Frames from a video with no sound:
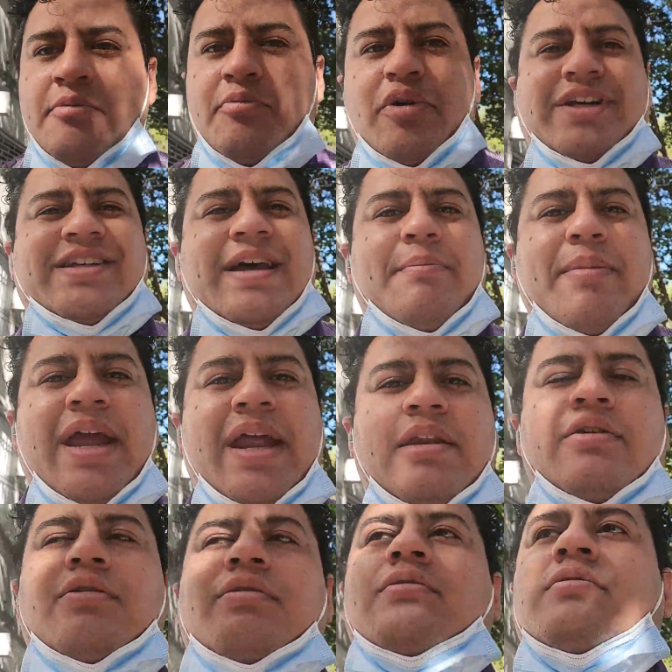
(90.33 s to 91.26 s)
pues
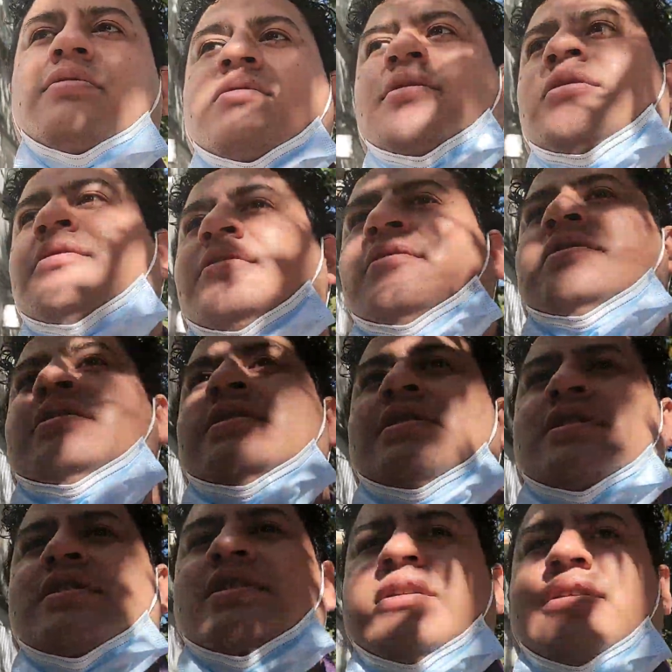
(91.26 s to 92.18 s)
ameno,
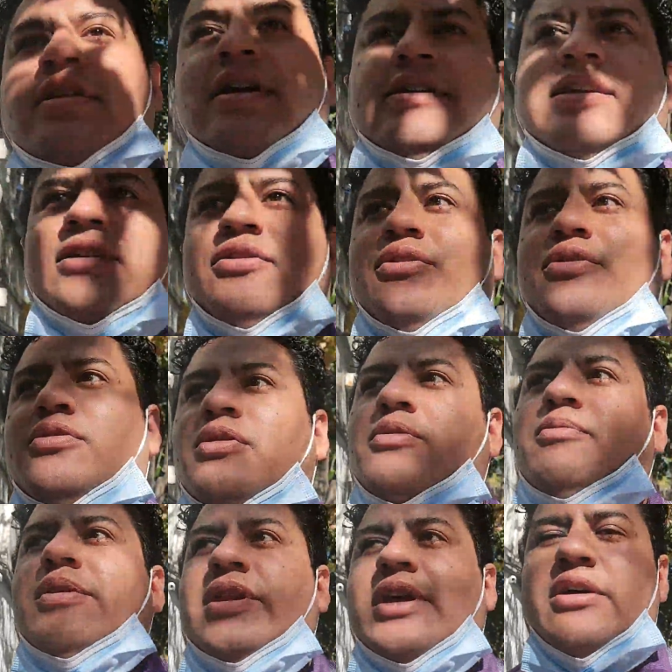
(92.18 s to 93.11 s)
tratando de
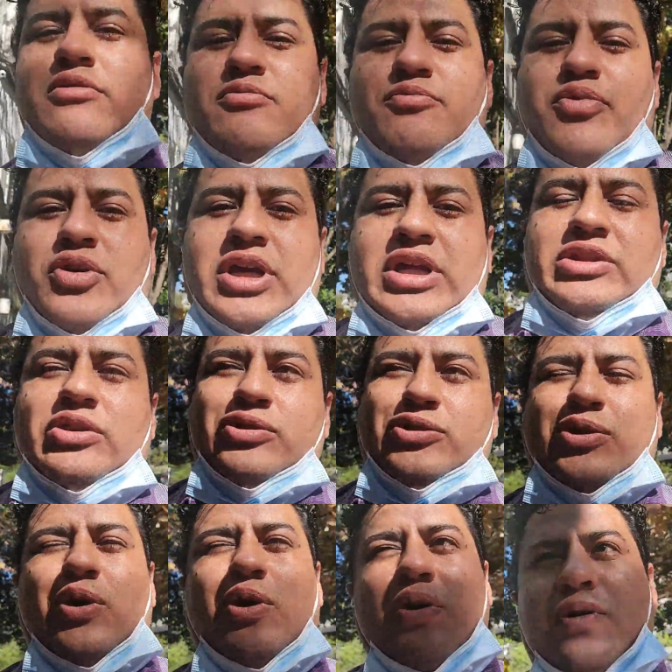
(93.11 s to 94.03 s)
olvidar un poquito
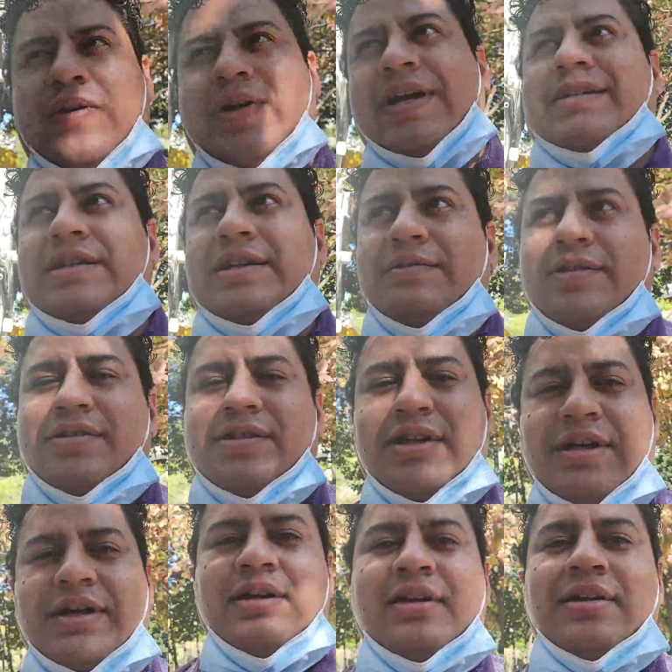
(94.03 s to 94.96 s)
todo lo que ha sido
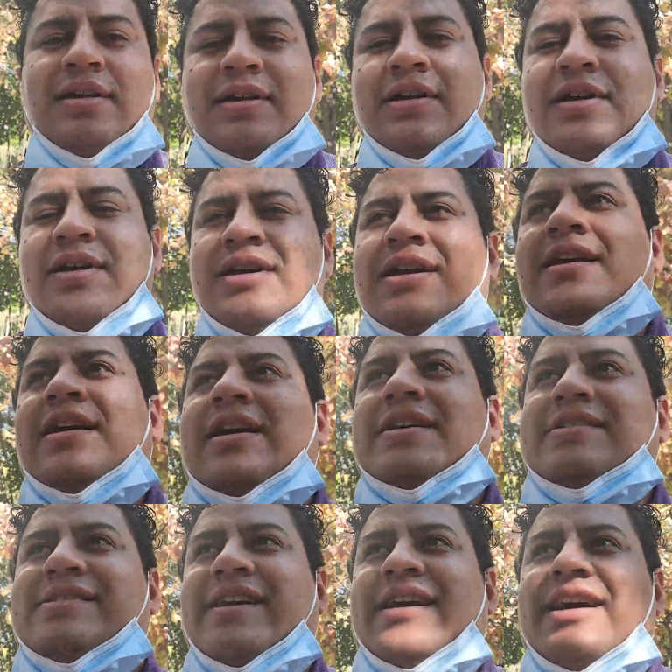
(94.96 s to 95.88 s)
este
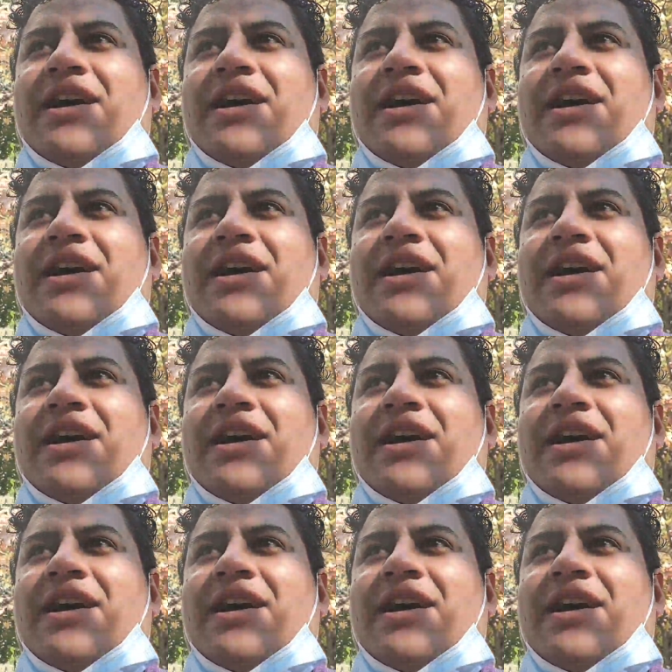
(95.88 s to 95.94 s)
este